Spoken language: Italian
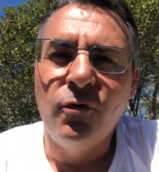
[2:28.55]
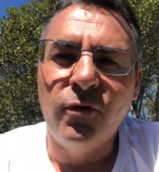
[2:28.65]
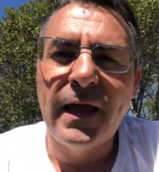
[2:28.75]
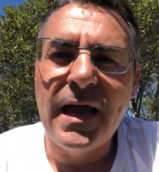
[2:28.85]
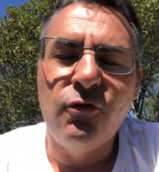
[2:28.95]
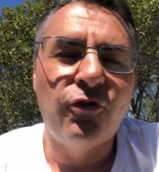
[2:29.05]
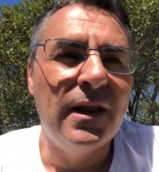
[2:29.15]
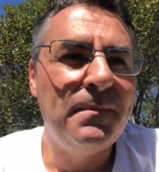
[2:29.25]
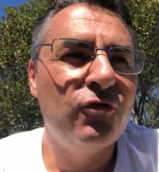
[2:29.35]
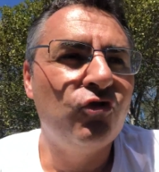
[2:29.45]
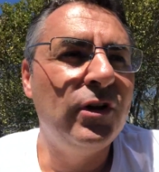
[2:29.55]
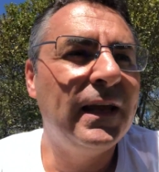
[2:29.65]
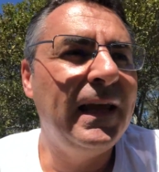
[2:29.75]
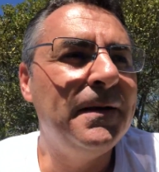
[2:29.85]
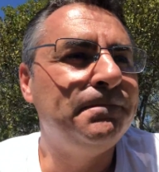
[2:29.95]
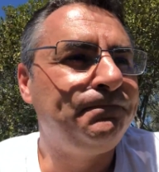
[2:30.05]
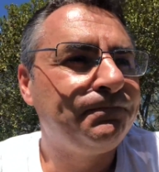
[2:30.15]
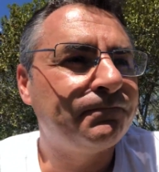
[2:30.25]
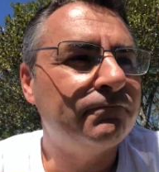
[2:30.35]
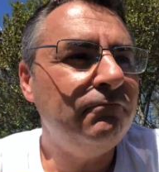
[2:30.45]
ok? Cioè le persone che
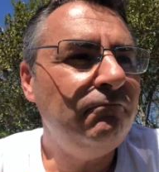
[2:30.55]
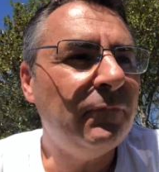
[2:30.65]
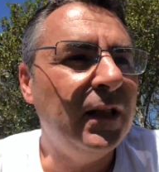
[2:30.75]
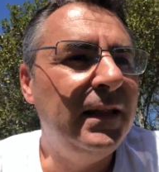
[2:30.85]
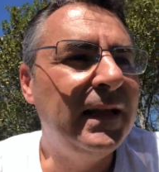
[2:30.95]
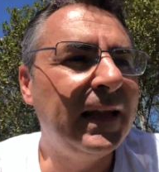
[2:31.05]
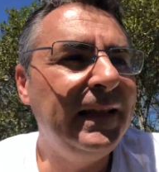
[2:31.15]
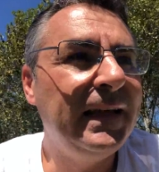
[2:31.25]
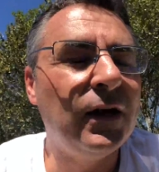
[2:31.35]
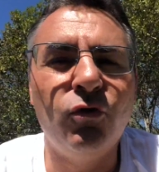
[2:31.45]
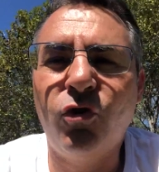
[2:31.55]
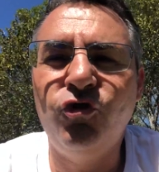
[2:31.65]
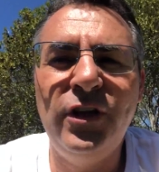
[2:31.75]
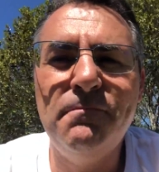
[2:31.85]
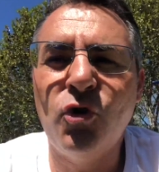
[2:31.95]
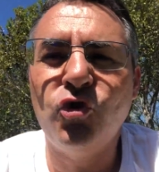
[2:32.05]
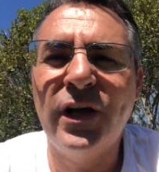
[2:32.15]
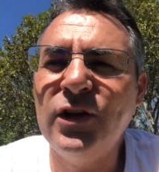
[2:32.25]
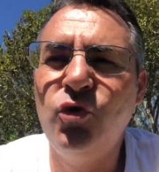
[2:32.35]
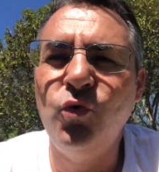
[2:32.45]
ti criticano così in modo
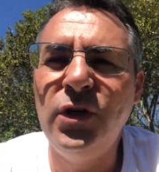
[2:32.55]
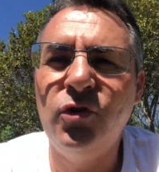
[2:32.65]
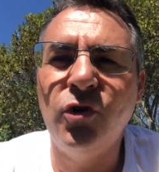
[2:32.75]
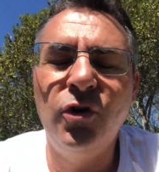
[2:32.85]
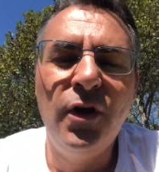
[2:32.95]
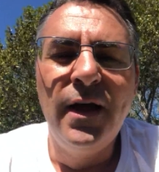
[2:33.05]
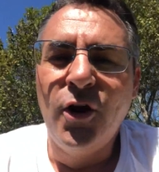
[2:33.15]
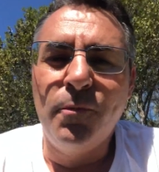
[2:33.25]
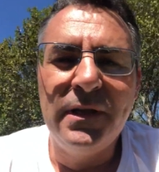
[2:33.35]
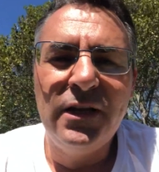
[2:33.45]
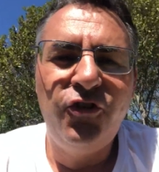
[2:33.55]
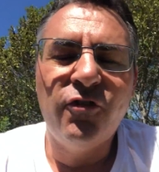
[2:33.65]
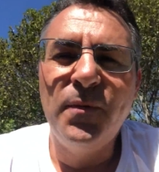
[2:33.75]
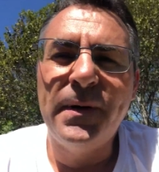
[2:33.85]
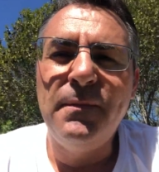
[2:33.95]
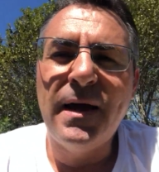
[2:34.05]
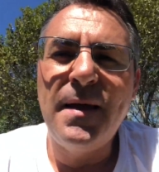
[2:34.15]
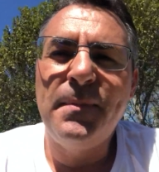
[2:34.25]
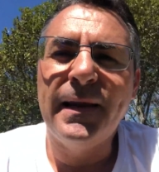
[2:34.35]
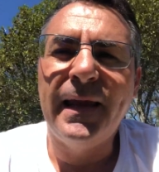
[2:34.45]
gratuito, come ti dicevo prima,
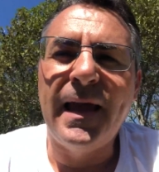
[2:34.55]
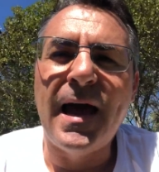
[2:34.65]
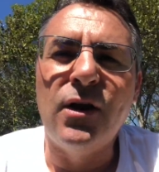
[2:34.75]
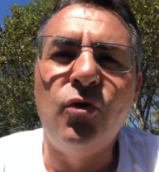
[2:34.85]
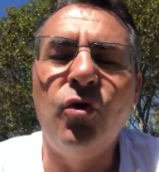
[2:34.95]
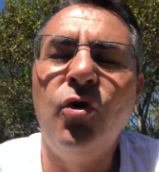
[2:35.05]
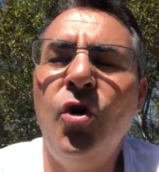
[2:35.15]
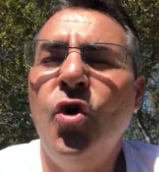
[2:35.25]
è perché hanno